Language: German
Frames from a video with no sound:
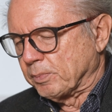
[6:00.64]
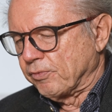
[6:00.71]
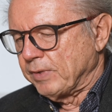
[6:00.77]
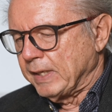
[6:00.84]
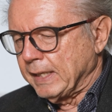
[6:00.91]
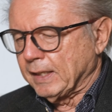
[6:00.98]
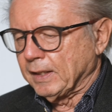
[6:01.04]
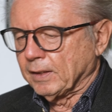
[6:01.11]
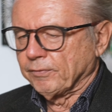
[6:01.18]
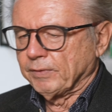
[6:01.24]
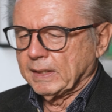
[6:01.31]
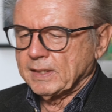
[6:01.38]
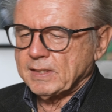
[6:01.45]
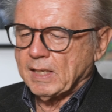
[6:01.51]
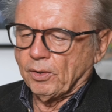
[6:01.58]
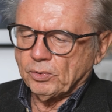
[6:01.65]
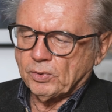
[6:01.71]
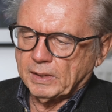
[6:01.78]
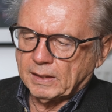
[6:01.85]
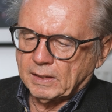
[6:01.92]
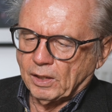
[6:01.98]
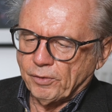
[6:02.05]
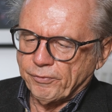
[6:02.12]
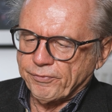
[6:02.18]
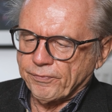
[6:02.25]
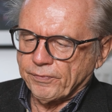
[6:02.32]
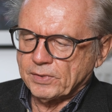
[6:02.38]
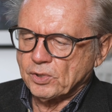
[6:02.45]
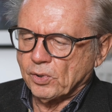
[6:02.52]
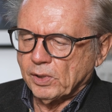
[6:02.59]
bewegen, welches Auto er
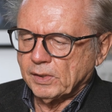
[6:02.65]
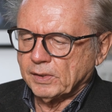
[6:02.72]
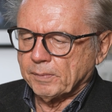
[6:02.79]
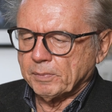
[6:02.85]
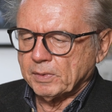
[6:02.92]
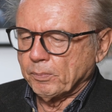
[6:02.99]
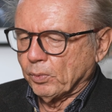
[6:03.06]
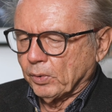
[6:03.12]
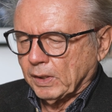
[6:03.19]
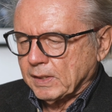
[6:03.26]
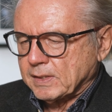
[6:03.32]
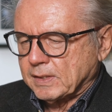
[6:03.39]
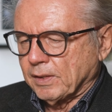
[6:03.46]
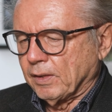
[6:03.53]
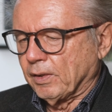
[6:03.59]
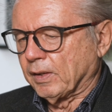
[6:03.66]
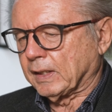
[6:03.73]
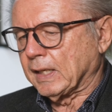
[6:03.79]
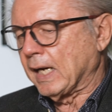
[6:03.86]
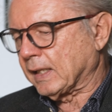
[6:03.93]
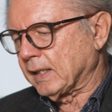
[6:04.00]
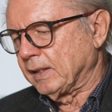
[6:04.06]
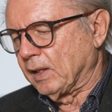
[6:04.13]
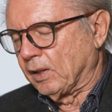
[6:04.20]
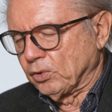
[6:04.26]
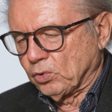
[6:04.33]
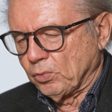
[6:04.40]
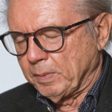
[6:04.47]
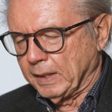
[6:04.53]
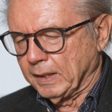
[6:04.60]
kaufen soll, möglichst gar kein
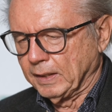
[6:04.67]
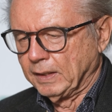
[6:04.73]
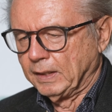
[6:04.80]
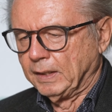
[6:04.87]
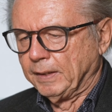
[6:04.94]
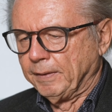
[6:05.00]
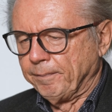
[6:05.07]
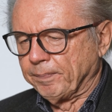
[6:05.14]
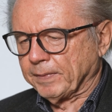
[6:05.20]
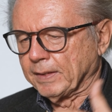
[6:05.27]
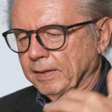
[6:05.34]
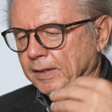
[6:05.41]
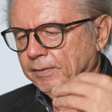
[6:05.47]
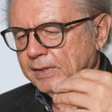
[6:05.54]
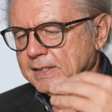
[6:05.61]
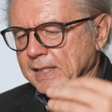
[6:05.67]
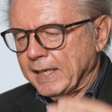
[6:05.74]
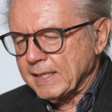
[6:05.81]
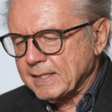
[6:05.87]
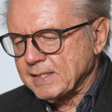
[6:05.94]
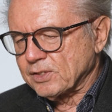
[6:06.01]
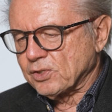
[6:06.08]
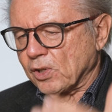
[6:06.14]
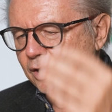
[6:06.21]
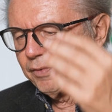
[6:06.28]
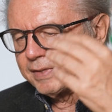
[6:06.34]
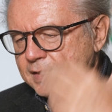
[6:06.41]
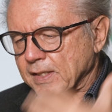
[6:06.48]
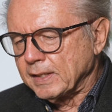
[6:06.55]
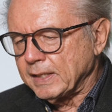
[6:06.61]
Auto mehr, äh, was er essen soll,
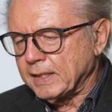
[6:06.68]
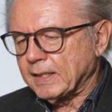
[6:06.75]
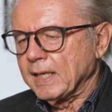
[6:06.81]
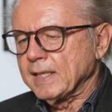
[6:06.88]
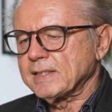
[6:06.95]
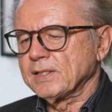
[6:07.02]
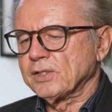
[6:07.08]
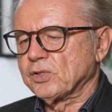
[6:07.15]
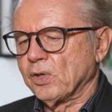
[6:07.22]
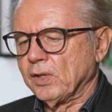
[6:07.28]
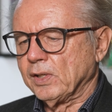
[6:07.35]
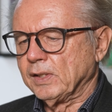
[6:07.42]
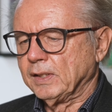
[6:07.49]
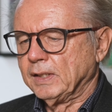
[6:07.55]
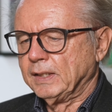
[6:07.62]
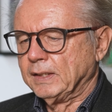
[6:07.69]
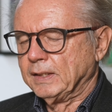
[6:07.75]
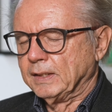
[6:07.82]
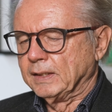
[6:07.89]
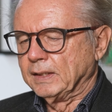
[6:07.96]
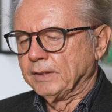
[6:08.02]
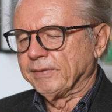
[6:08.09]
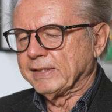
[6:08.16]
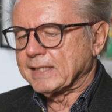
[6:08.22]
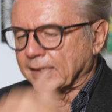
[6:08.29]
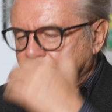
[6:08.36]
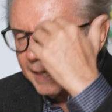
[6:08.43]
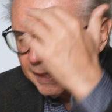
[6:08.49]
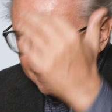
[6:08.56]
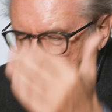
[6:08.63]
was er nicht essen soll, äh, was er
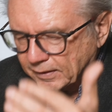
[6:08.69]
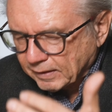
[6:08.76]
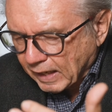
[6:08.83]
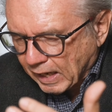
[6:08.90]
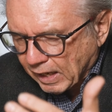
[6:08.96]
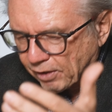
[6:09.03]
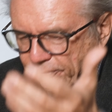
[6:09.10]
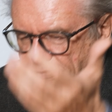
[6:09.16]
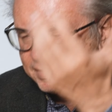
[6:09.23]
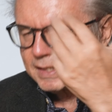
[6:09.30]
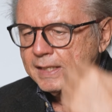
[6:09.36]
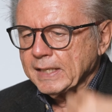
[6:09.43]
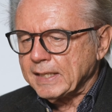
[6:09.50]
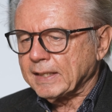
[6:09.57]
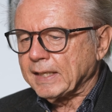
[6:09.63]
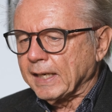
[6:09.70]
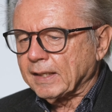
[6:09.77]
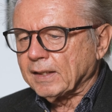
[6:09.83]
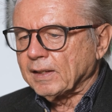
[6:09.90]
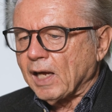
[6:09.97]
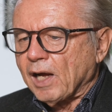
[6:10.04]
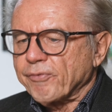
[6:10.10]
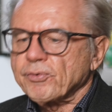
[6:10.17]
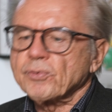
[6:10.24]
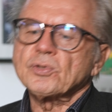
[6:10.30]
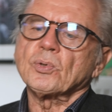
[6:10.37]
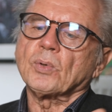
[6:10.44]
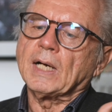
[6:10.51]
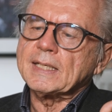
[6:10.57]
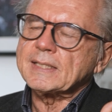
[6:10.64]
denken darf, was er nicht denken darf,
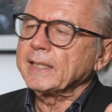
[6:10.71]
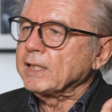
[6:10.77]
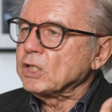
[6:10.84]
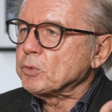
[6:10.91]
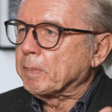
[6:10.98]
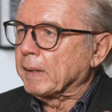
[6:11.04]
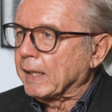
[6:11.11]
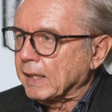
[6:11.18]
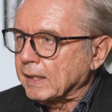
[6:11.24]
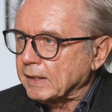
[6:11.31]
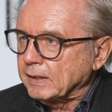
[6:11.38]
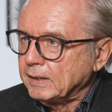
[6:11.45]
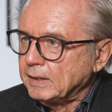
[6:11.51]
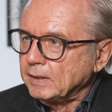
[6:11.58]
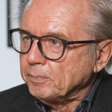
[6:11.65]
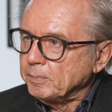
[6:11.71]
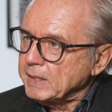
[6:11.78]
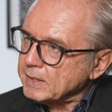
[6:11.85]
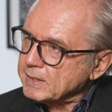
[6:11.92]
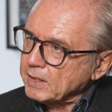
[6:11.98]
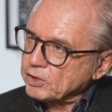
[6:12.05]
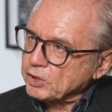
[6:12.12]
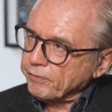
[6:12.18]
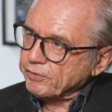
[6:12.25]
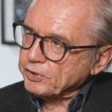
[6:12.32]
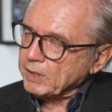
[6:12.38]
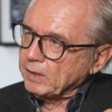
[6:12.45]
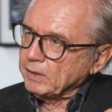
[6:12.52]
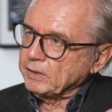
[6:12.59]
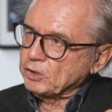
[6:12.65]
sogar seine Sprache. Mir ist als
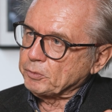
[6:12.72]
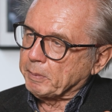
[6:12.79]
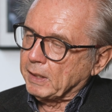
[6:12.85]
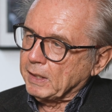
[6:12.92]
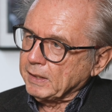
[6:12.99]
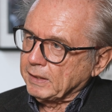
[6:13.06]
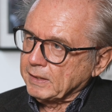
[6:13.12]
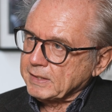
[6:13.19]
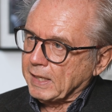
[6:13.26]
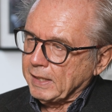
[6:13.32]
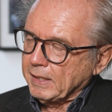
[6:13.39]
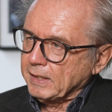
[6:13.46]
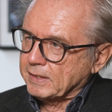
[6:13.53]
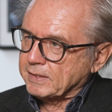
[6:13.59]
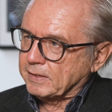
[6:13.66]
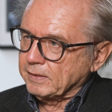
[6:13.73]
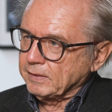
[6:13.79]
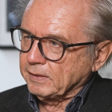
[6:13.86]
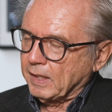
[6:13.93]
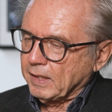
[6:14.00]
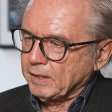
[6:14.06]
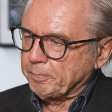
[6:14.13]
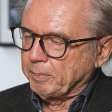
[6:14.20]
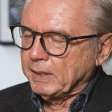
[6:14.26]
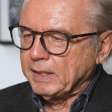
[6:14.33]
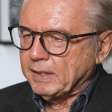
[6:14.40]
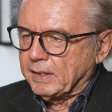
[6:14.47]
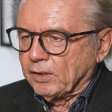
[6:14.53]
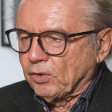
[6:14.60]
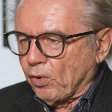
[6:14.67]
Schriftsteller die Sprache das Heiligste. Ja, ich bin
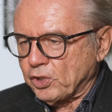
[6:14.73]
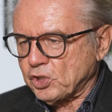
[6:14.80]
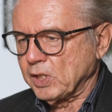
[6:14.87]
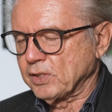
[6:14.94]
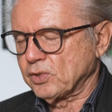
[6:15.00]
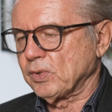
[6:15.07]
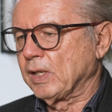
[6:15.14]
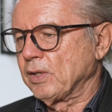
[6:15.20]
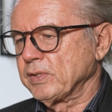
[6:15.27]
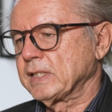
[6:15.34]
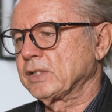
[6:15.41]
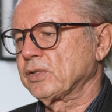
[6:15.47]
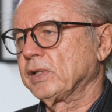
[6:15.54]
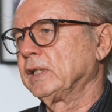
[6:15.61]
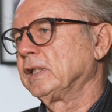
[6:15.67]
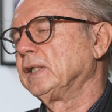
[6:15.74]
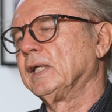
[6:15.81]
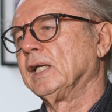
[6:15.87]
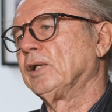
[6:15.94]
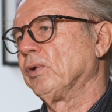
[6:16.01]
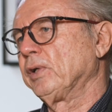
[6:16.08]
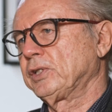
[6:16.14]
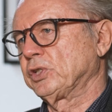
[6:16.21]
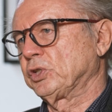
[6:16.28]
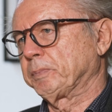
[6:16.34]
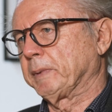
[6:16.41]
nicht in Deutschland zu Hause, sondern in der deutschen